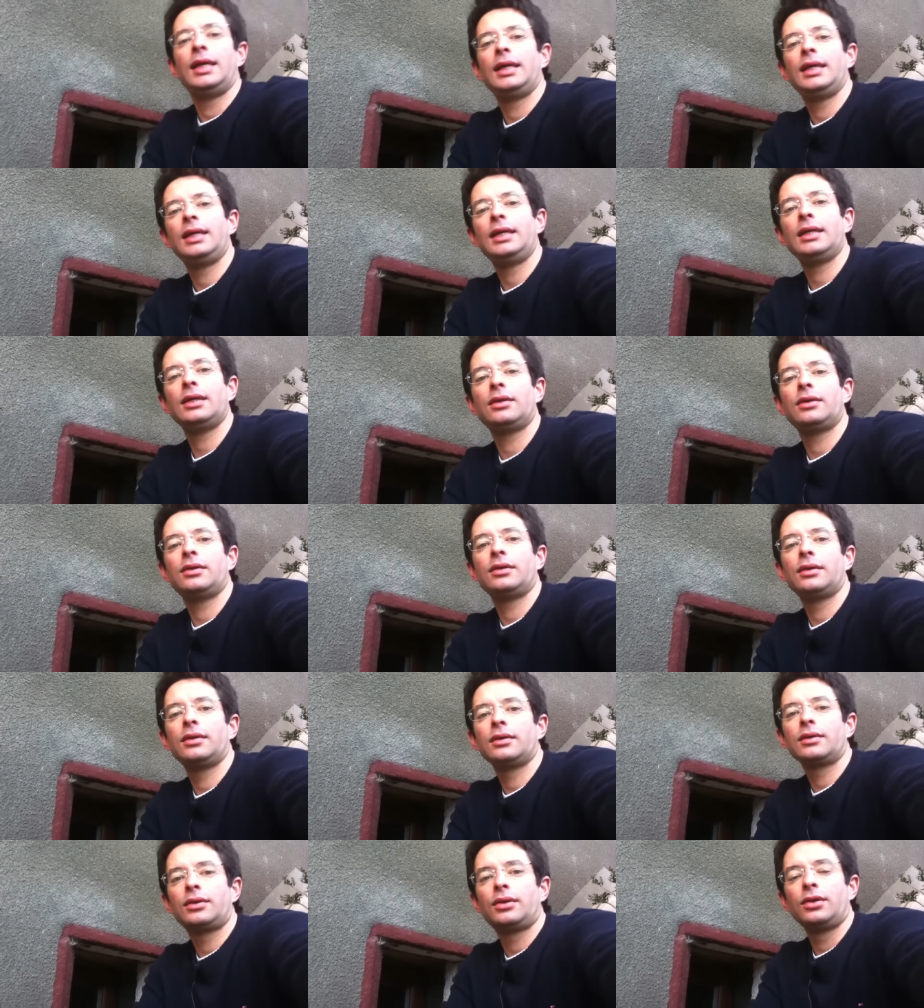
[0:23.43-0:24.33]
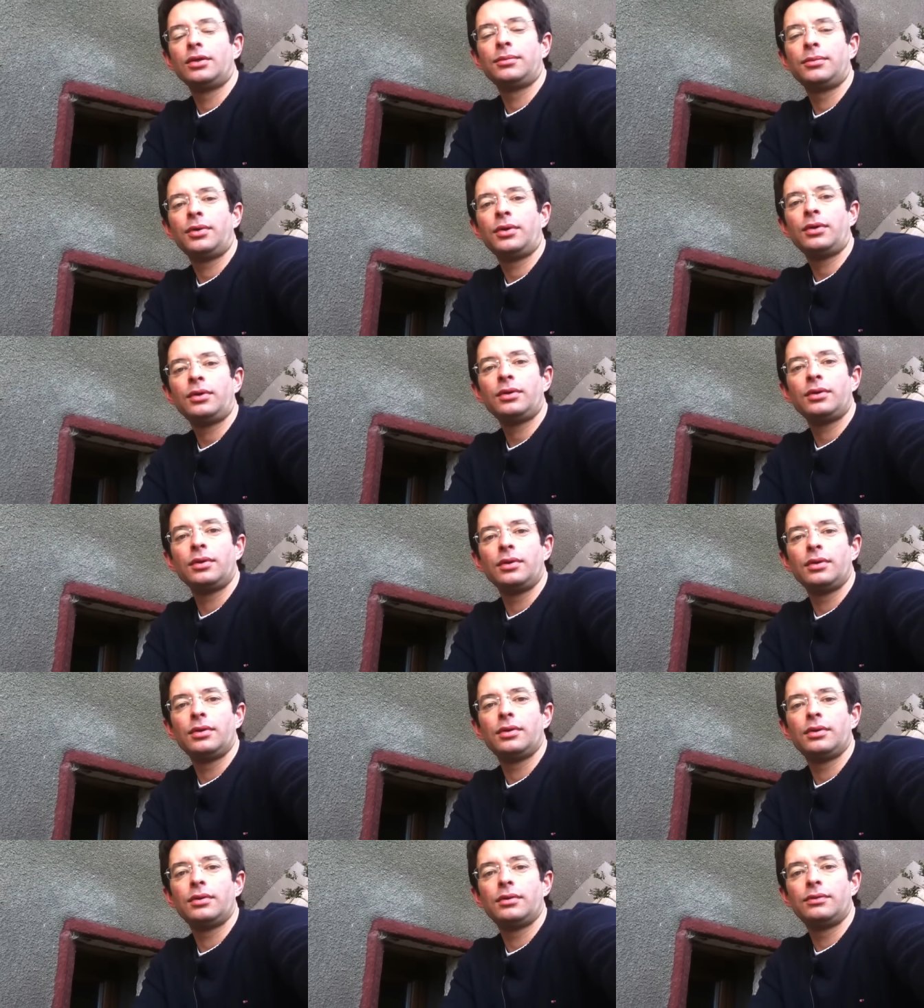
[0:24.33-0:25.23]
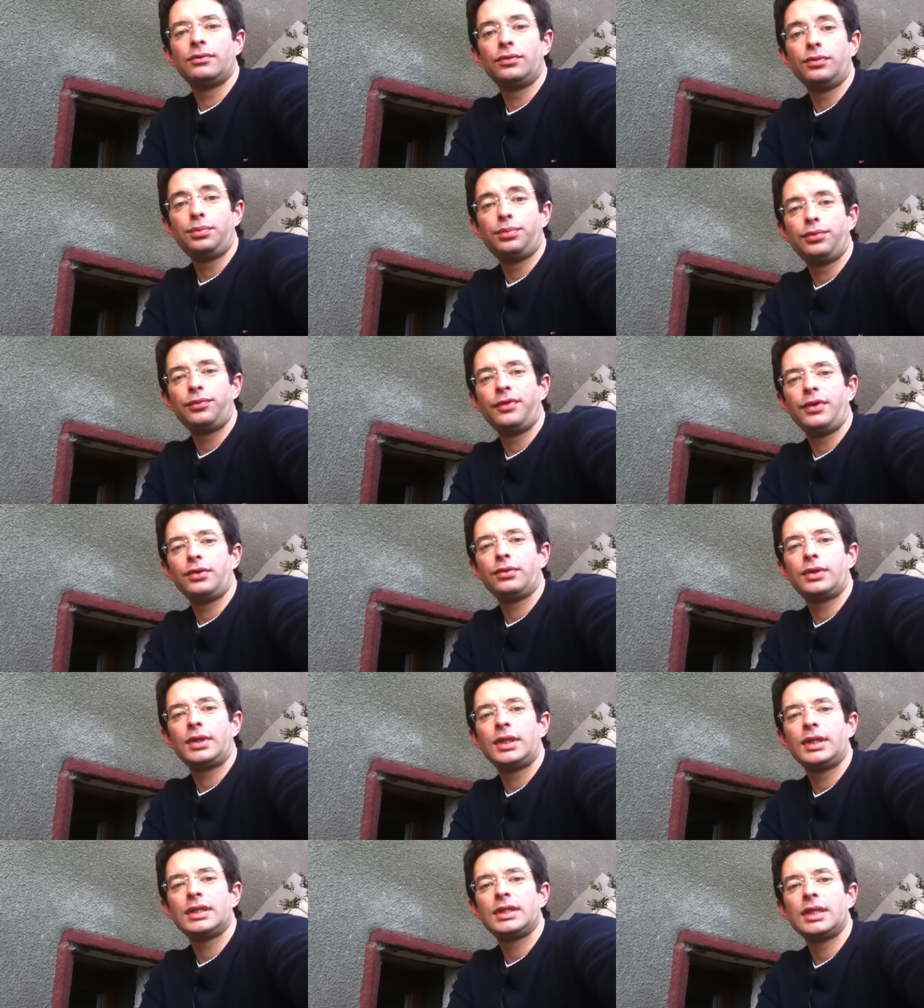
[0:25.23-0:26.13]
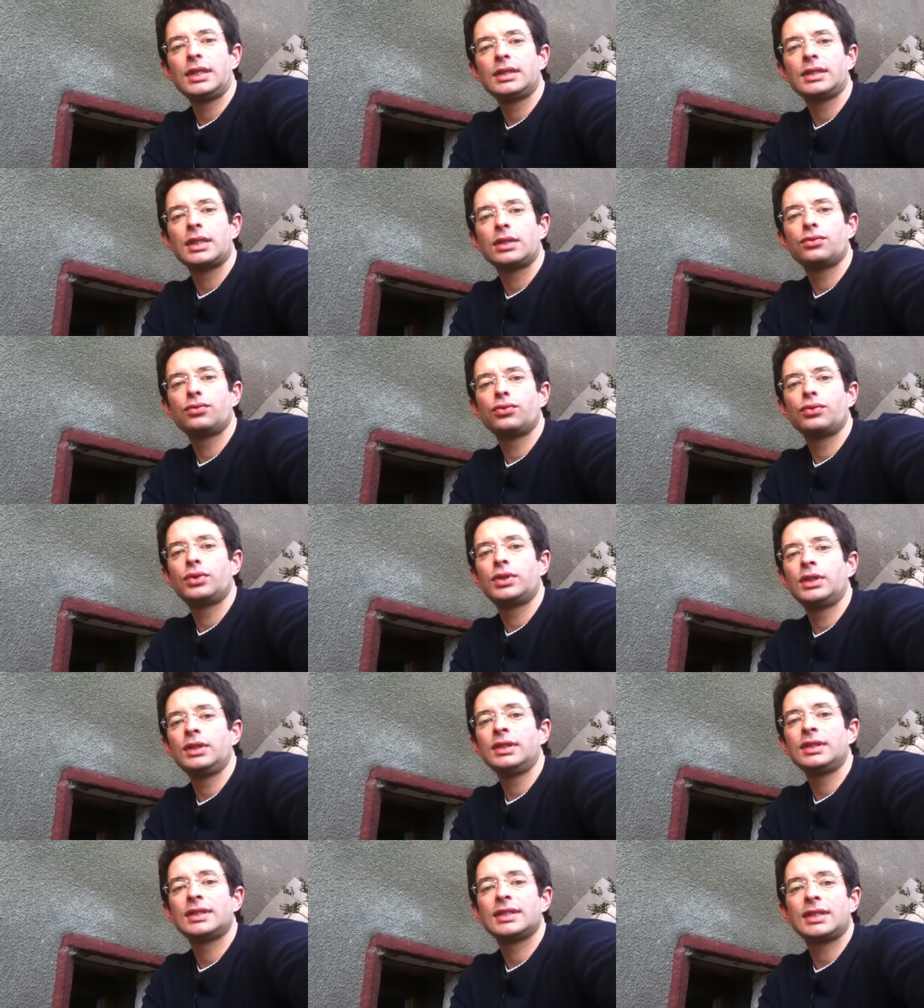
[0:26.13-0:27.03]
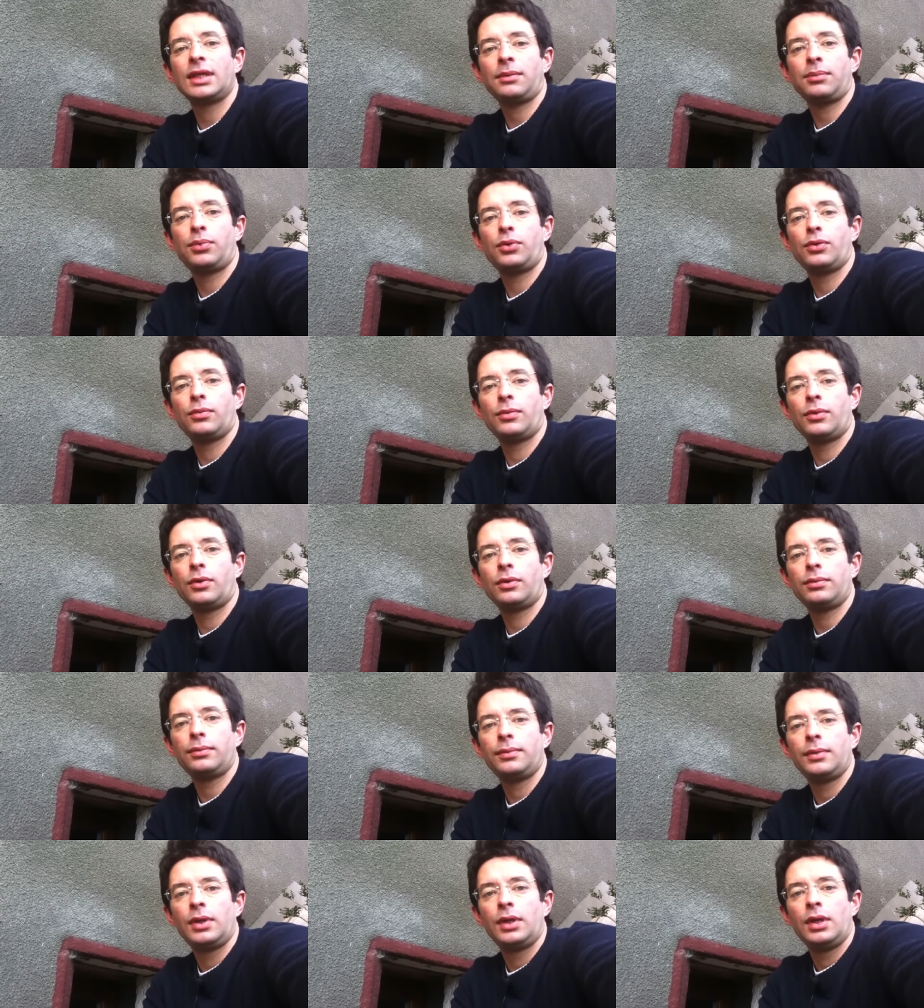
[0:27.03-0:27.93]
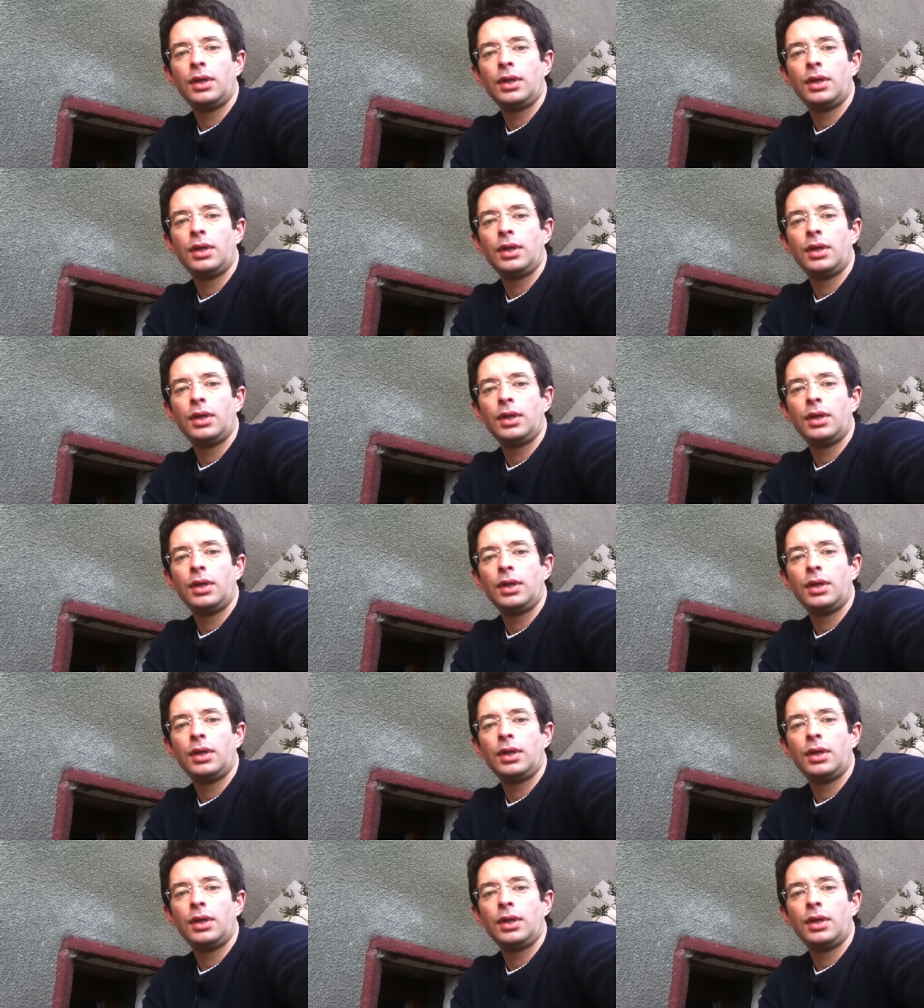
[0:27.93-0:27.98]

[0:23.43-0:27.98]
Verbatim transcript: et euh, comment euh, vous pouvez utiliser cet outil simplement